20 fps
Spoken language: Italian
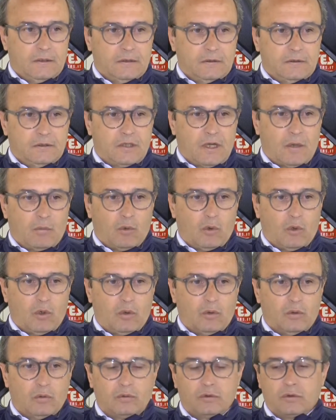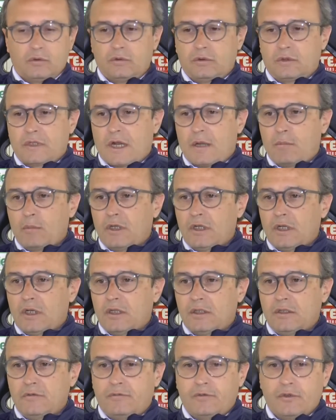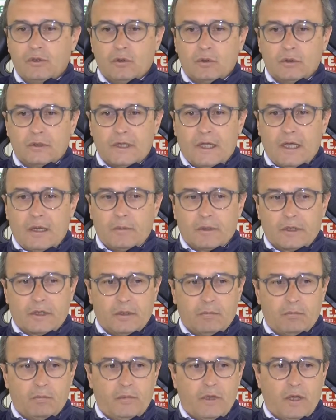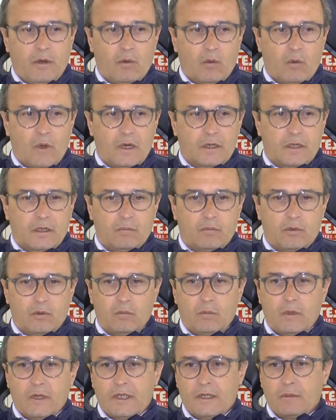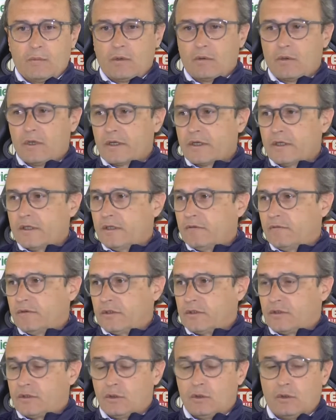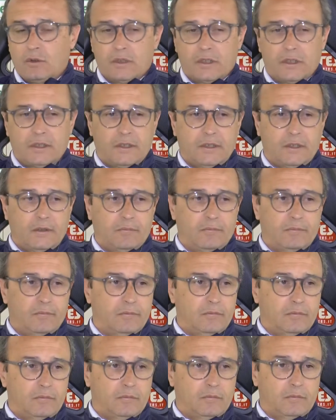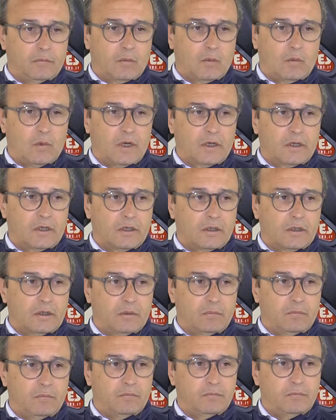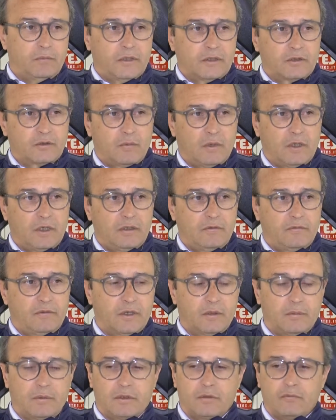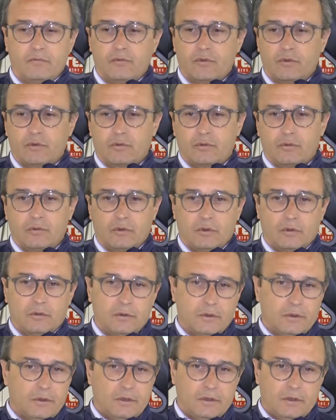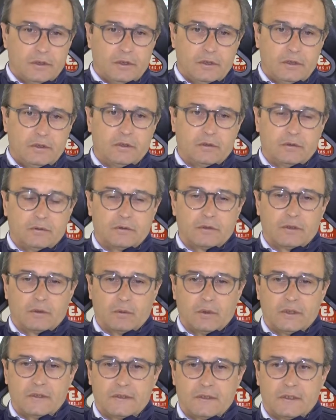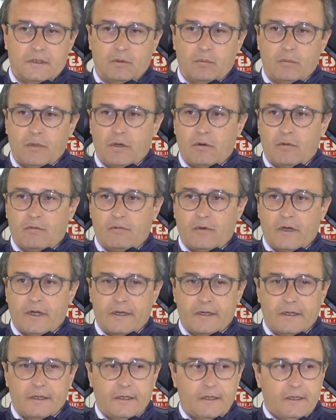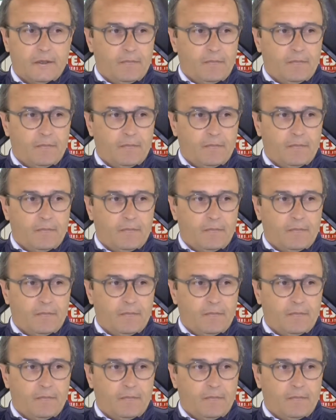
diciamo, tra mille difficoltà perché abbiamo qualche problema, qualche defezione, mm, qualche mm, per squalifica, per infortunio, di conseguenza dobbiamo fare